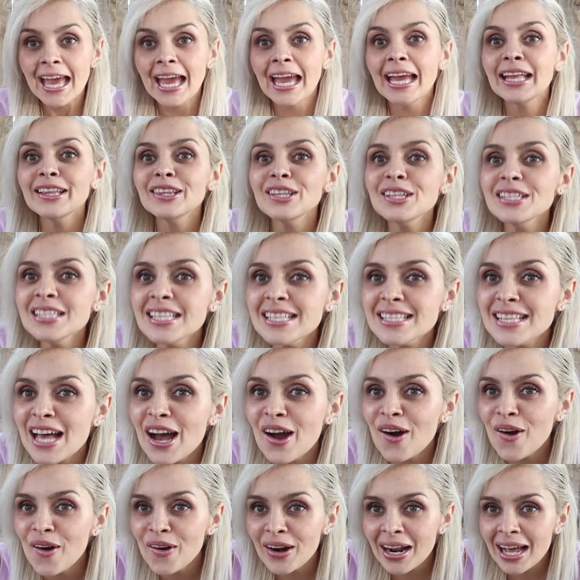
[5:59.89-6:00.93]
Entonces
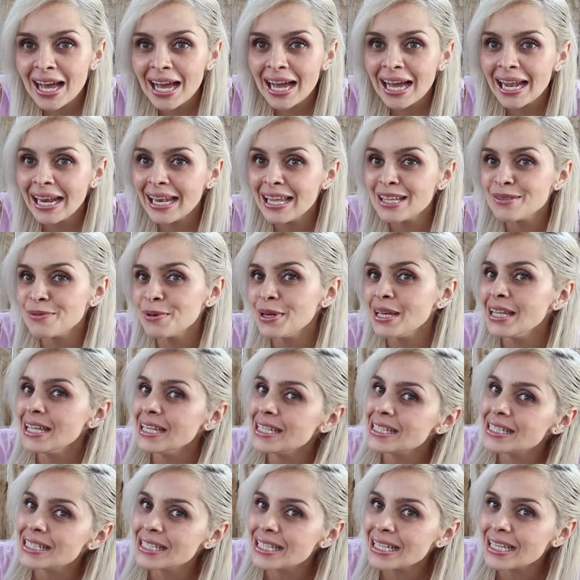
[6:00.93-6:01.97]
ahora les voy a
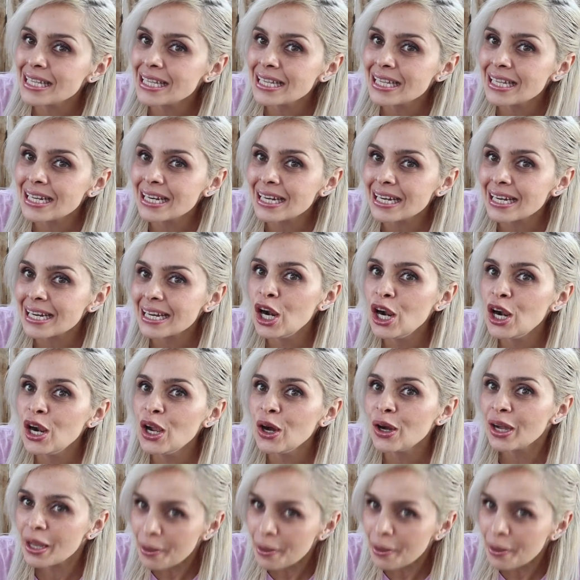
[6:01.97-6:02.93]
decir lo